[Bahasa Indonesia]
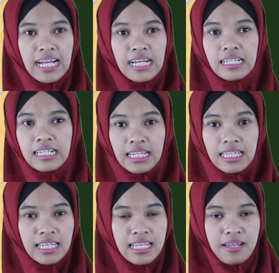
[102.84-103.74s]
yang
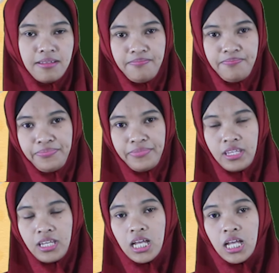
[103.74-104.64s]
ketiga.
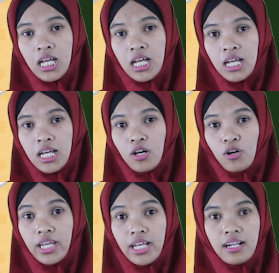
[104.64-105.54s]

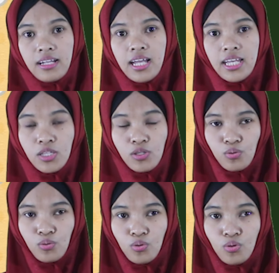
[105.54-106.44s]
Oleh karena
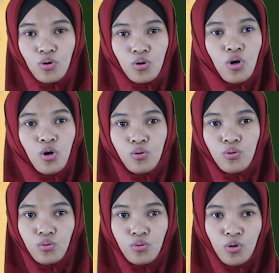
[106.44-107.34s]
itu,
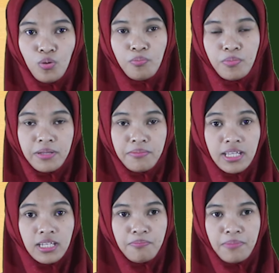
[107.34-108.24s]
hukum
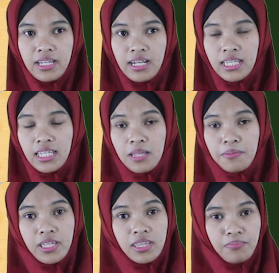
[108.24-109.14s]
beriman kepada
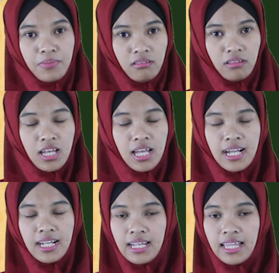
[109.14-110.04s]
kitab-kitab Allah
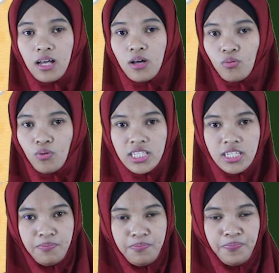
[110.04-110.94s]
adalah
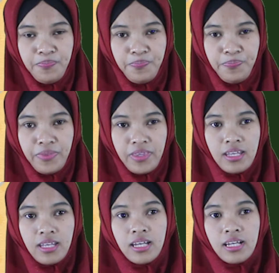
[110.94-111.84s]
wajib.
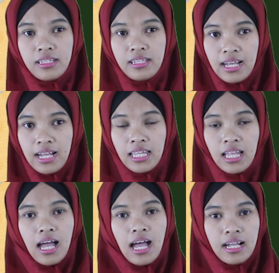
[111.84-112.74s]
Dan
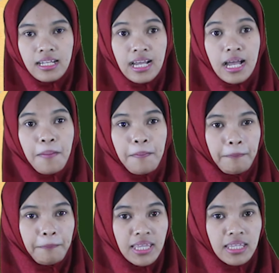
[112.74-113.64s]
ada
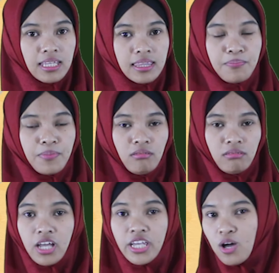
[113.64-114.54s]
empat kitab
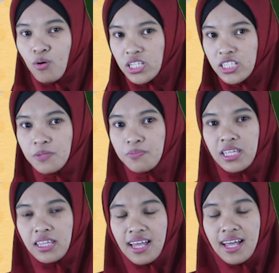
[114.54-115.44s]
Allah yang wajib
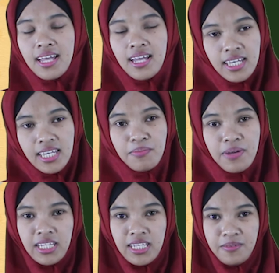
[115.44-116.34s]
kita
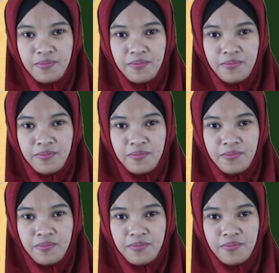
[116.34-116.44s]
imani.